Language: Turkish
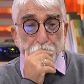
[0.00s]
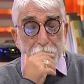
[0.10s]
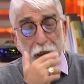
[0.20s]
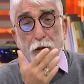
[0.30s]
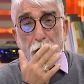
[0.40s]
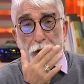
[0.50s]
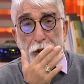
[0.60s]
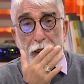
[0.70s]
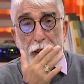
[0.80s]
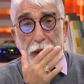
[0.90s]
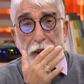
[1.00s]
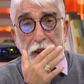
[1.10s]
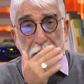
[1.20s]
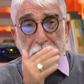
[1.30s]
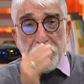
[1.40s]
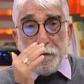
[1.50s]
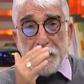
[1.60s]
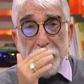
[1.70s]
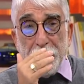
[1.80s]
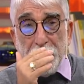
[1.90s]
İlk önce hiç
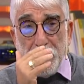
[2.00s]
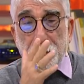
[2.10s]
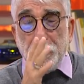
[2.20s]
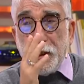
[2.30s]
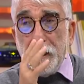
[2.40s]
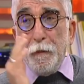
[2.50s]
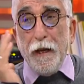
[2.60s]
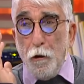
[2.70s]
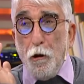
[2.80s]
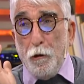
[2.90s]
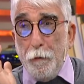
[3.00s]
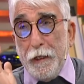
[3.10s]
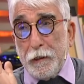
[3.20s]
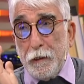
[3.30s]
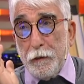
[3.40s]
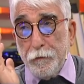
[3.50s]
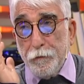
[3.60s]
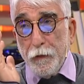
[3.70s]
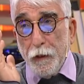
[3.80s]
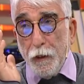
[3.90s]
kimsenin hiçbir şeyi belli olmazdı.
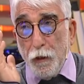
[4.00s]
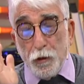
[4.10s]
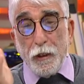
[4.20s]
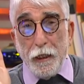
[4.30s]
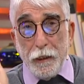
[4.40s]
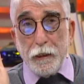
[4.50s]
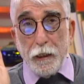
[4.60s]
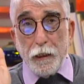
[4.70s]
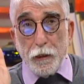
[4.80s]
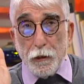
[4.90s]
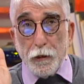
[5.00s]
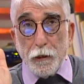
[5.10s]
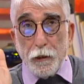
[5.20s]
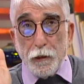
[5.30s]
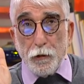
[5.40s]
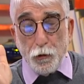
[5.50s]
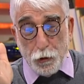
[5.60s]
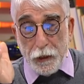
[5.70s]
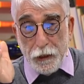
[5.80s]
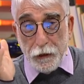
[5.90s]
Özellikle e,
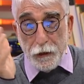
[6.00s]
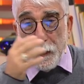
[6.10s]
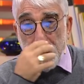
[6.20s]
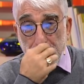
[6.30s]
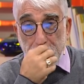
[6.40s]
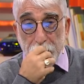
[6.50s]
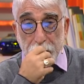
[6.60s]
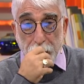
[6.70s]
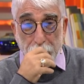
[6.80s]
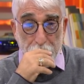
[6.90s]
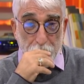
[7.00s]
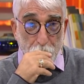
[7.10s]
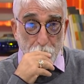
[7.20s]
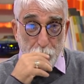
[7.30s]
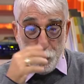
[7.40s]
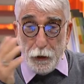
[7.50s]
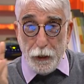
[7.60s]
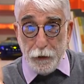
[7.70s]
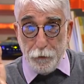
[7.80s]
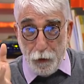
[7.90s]
Rutkay'ın e, sahneye koyduğu
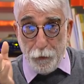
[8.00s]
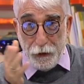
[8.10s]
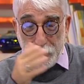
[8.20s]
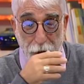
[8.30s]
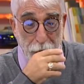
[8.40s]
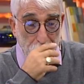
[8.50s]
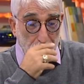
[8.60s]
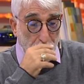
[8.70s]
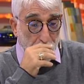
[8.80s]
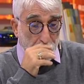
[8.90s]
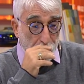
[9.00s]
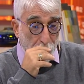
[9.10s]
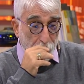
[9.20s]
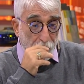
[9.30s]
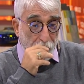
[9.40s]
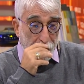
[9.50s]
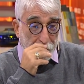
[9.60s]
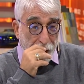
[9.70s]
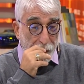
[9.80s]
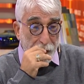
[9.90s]
yani babanın sahneye koyduğu
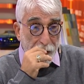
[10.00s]
oyunlarda